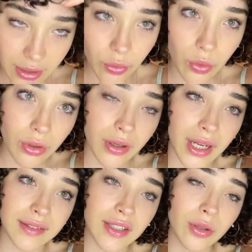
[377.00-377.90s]
el rulo.
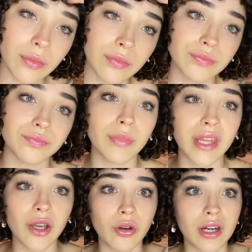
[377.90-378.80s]
Así no me
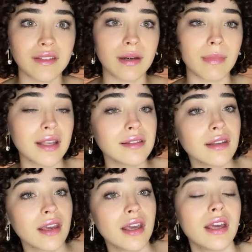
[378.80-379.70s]
dejo crecer más
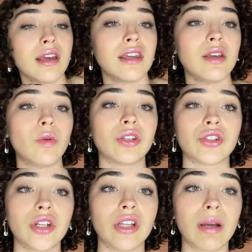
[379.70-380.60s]
y cuando yo
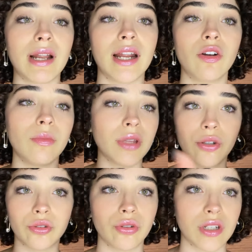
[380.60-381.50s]
lo tenga más largo me dejo
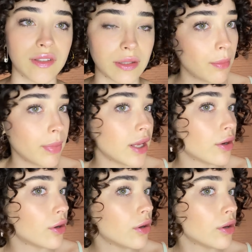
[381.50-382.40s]
todo crecer.
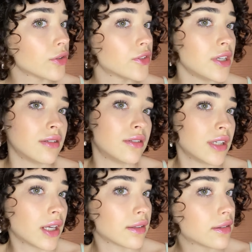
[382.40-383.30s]
Pero sí,
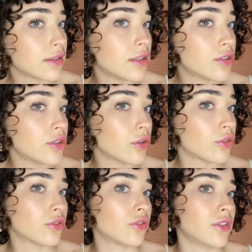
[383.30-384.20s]
chicas y chicos,
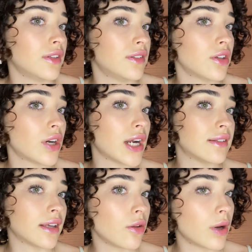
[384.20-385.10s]
si se hicieron
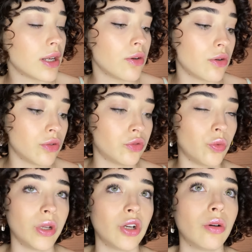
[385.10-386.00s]
alisado algo, su
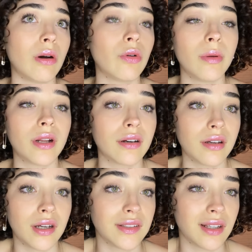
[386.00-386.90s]
pelo no va a volver
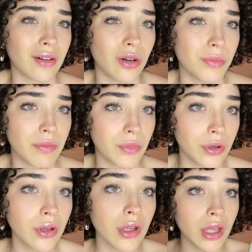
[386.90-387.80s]
a ser lo mismo.
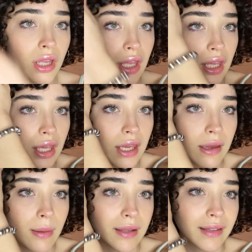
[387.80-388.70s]

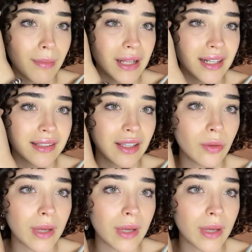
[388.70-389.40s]
Eh, va a estar maltratado